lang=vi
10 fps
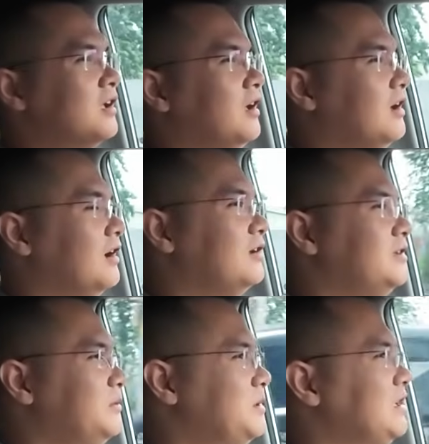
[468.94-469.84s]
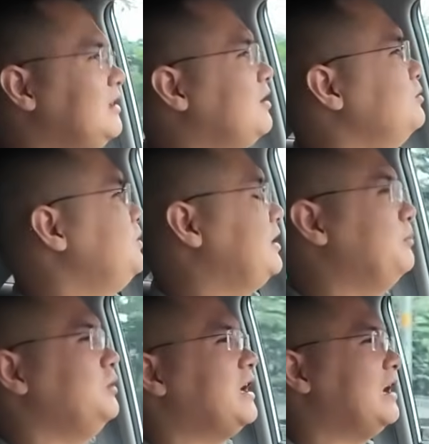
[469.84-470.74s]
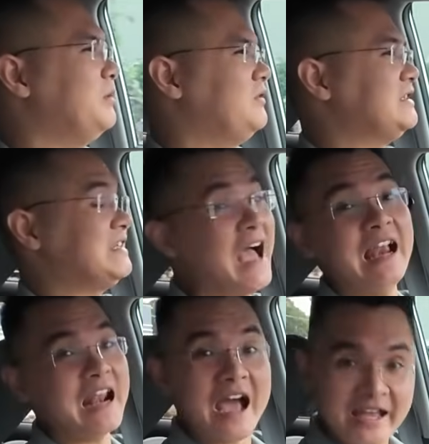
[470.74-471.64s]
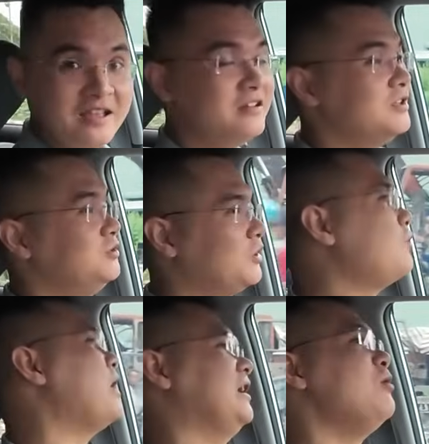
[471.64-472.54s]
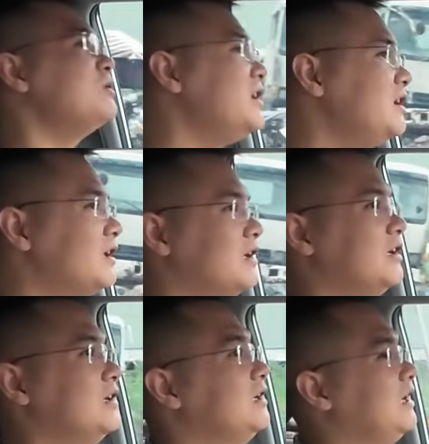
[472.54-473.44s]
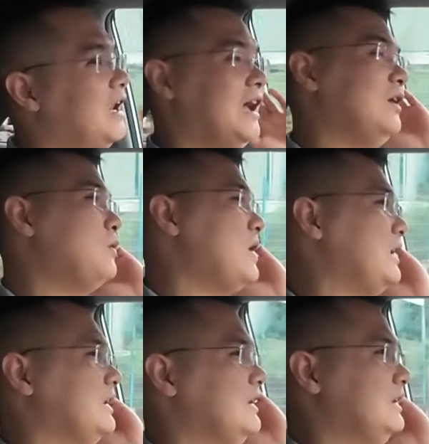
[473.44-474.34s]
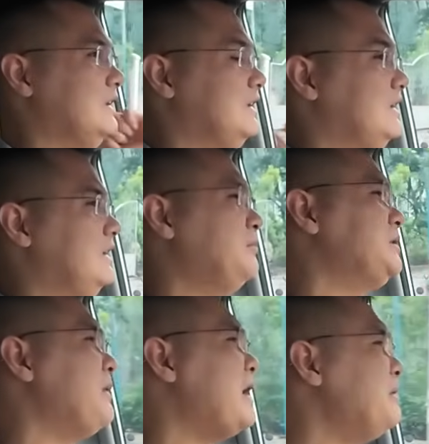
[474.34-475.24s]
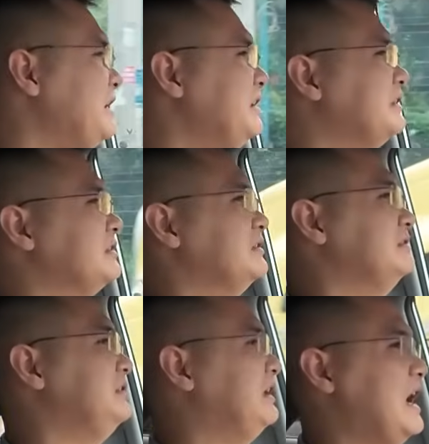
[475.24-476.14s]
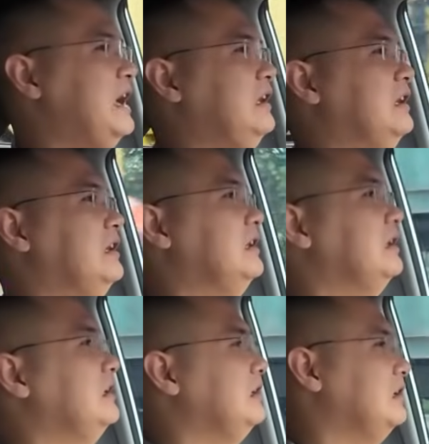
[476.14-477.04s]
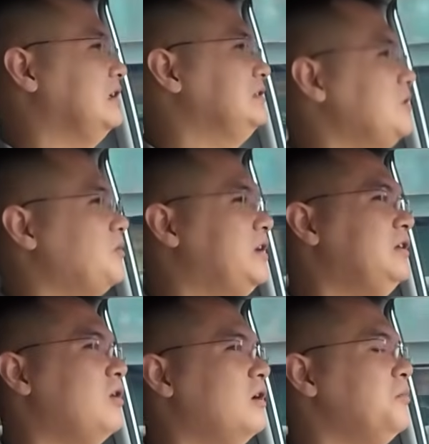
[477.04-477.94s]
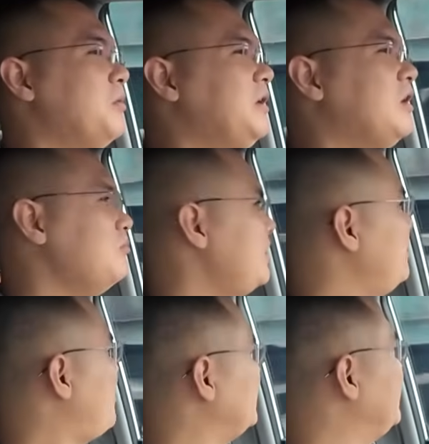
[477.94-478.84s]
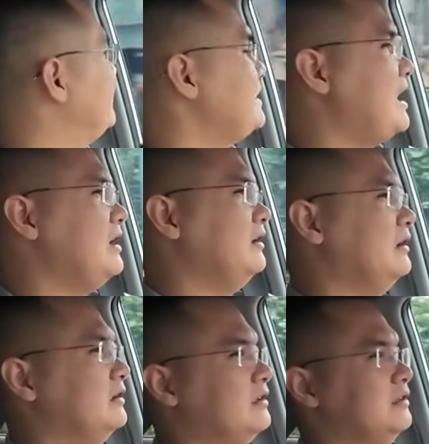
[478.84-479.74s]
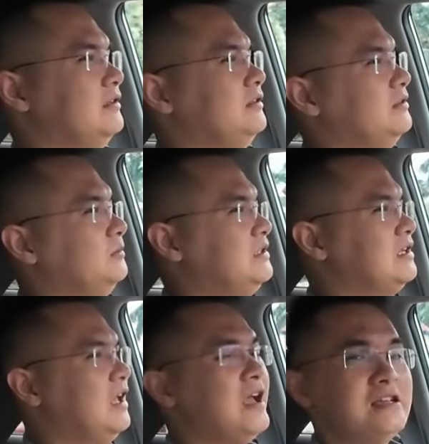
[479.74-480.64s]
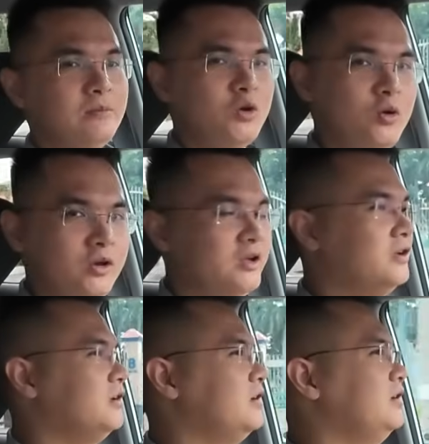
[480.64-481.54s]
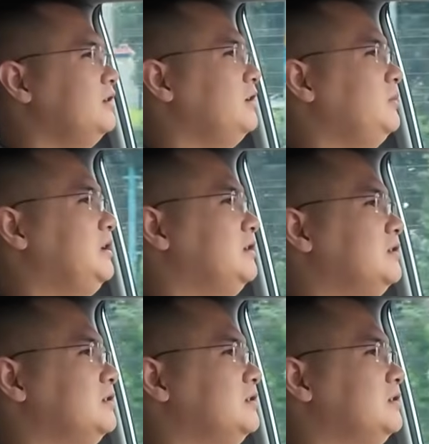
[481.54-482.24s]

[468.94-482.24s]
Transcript: à, thì bây giờ là câu chuyện là mỗi tháng mình phải giả lãi nhé cho cái khoản gốc đấy là khoảng à, 520.000 tiền lãi đấy, trong khi đó nếu mà mình không lấy khoản tiền đấy ra à, mình chỉ lấy 200 thôi thì mình